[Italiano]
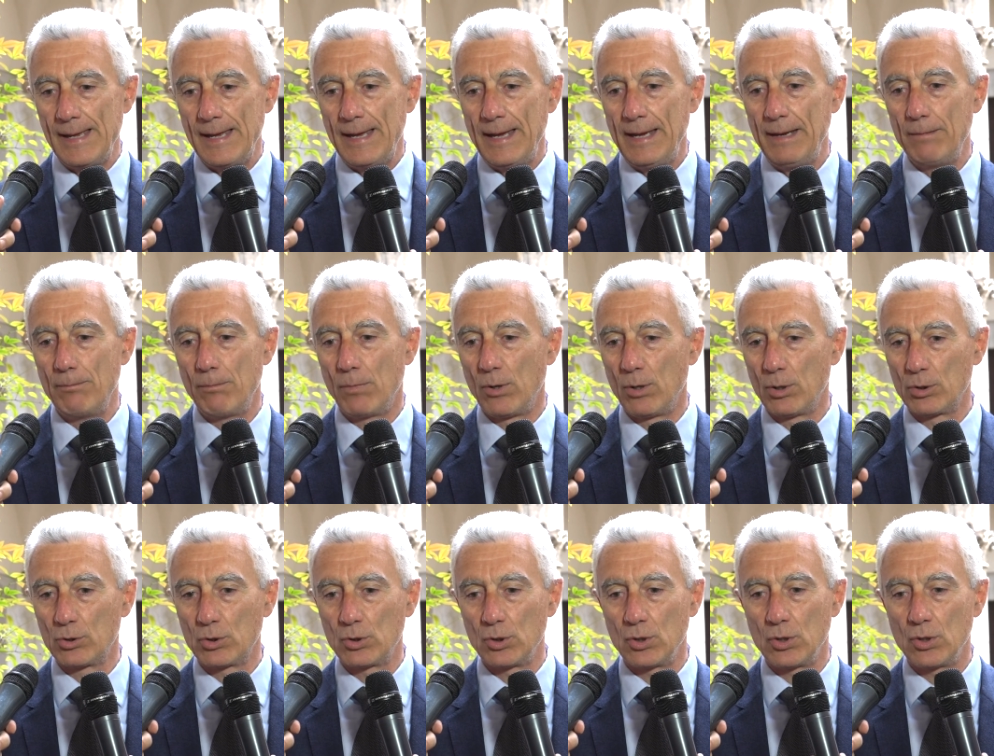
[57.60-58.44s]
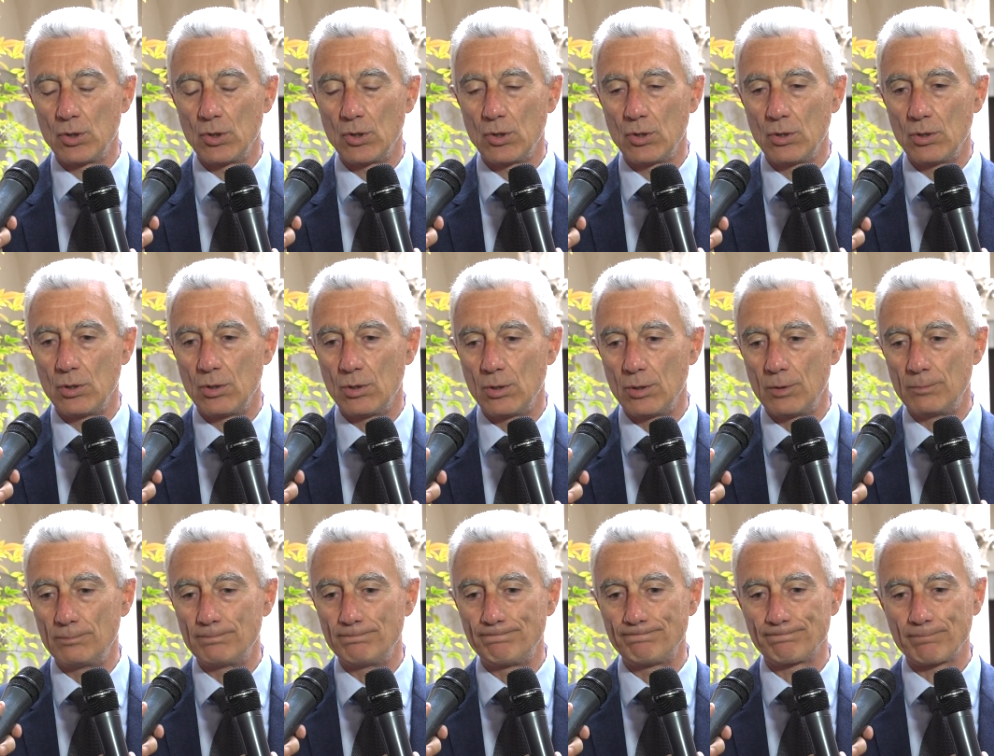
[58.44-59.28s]
è molto,
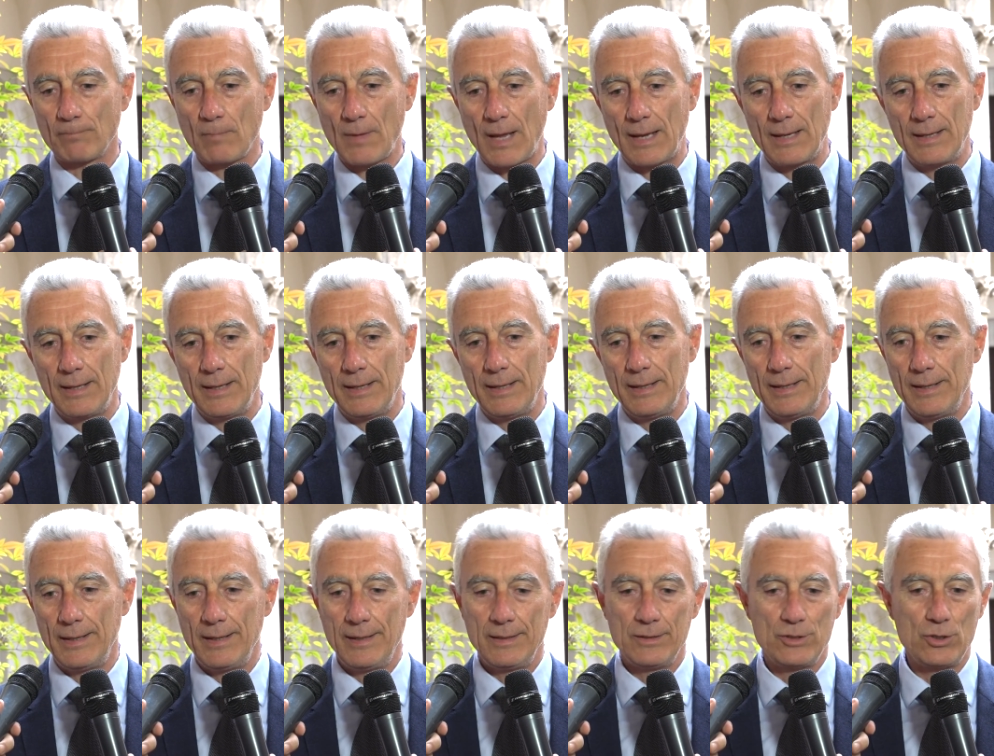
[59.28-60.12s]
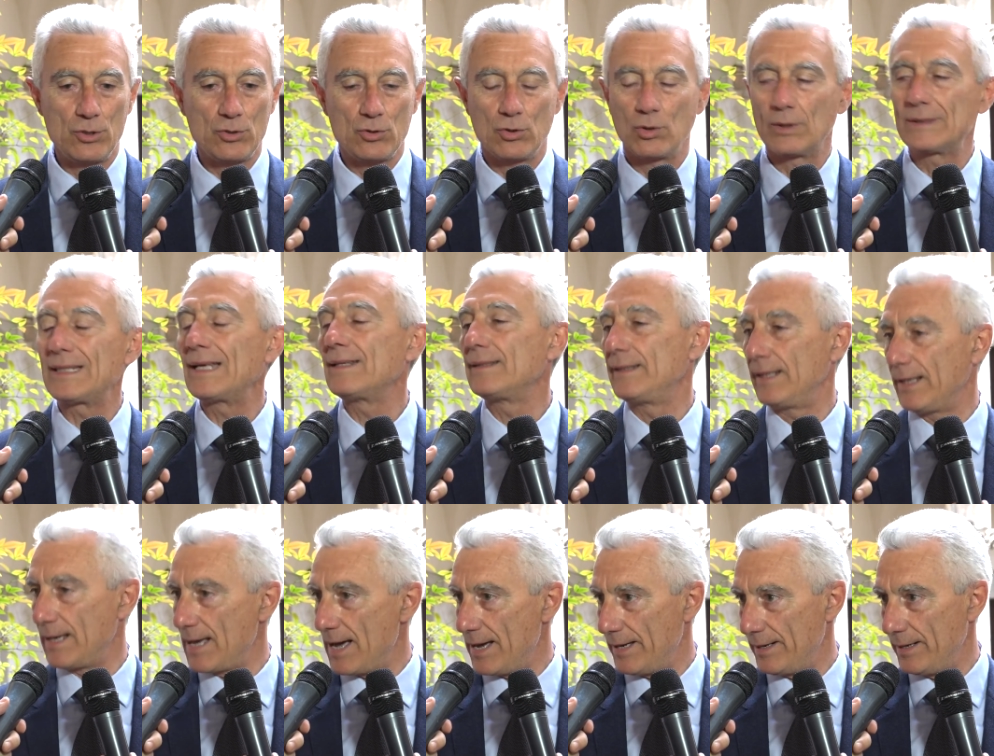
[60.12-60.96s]
mm, eh, ci sono tante
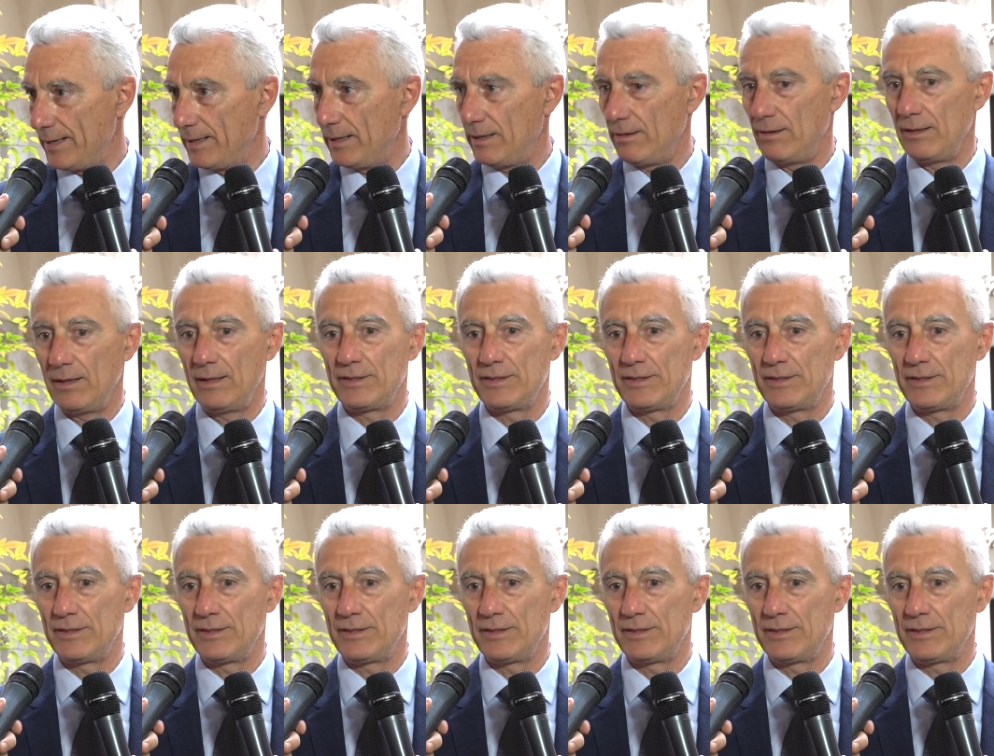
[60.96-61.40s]
gare,